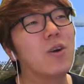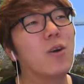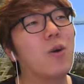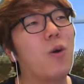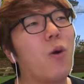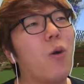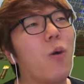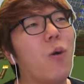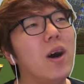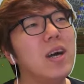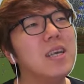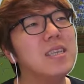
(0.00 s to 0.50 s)

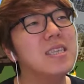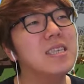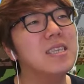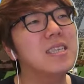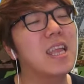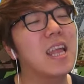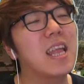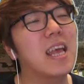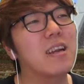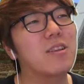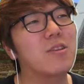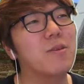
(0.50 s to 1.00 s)
壊すっ
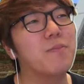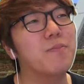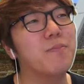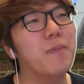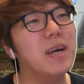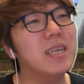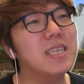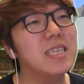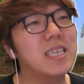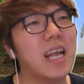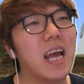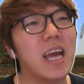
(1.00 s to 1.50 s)
てなると
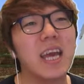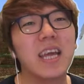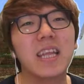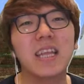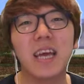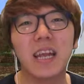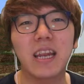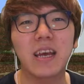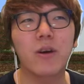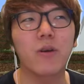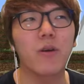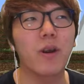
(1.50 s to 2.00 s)
マジ大変
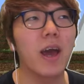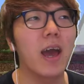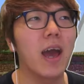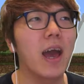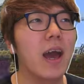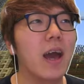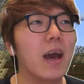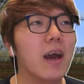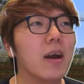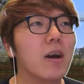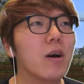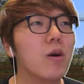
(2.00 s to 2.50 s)
だね、こ
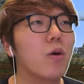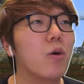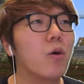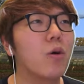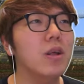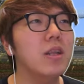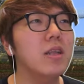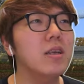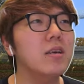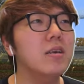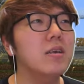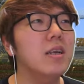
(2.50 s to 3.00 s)
れ。こ
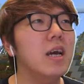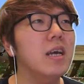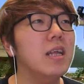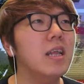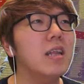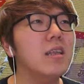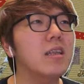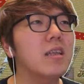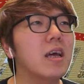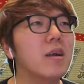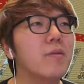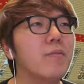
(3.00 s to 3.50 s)
れくらい
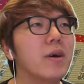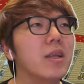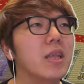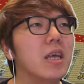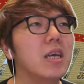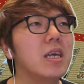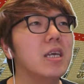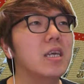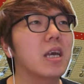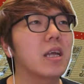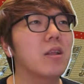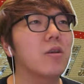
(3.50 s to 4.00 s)
だったらま
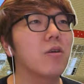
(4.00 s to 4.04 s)
だいいけ